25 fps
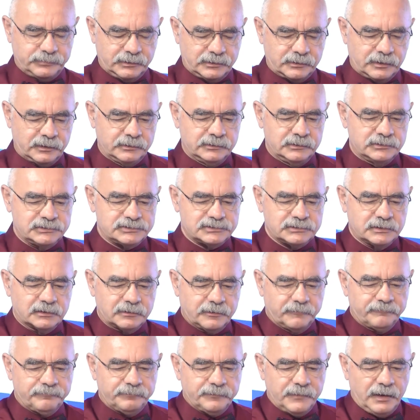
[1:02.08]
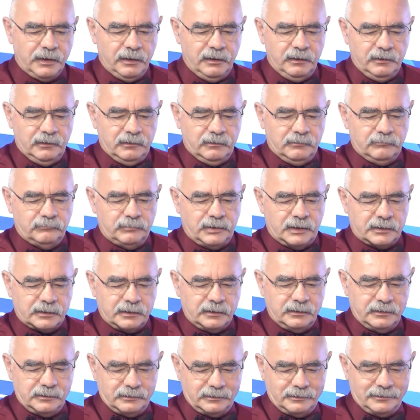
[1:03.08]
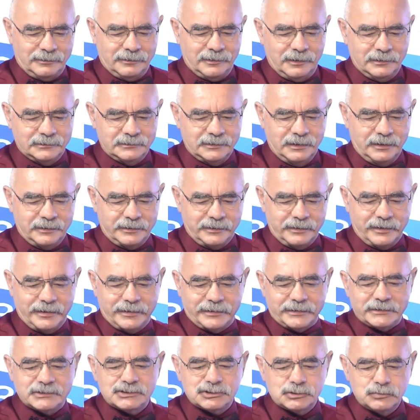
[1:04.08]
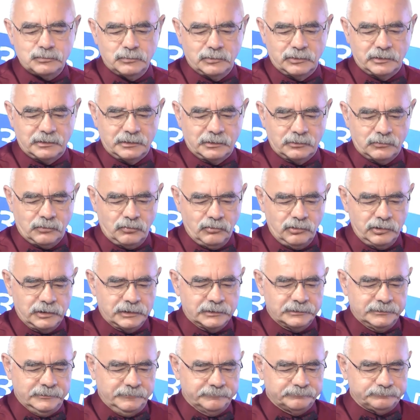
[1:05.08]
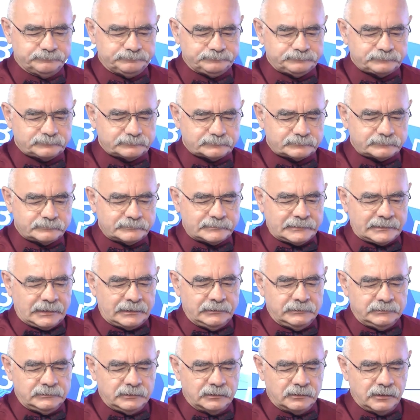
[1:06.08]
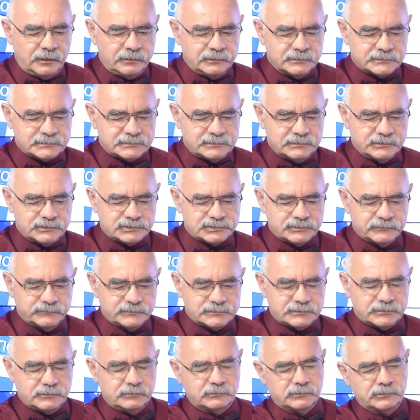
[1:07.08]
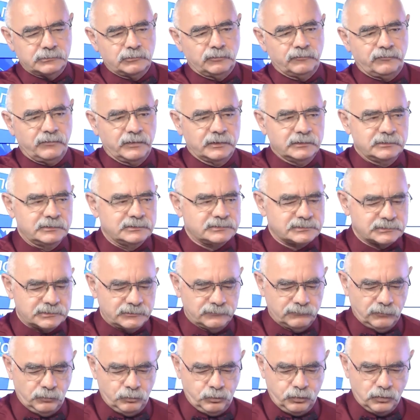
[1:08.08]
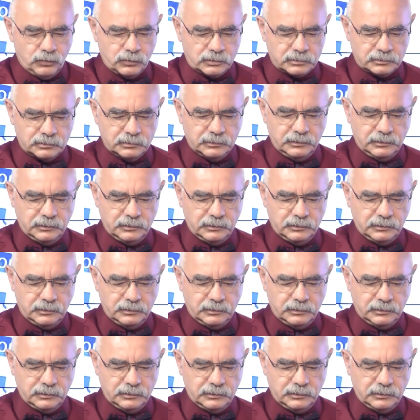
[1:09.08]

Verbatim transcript: пограничник Барель Хадария Шмуэли Коэн. Террорист трижды выстрелил ему фактически в упор